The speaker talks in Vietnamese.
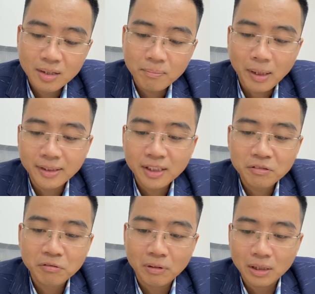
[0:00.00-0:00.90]
bản chất
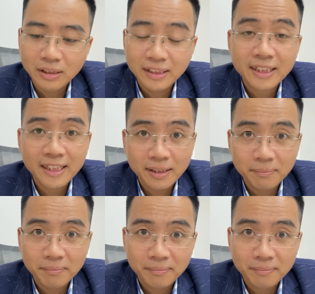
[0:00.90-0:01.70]
của gửi tiết kiệm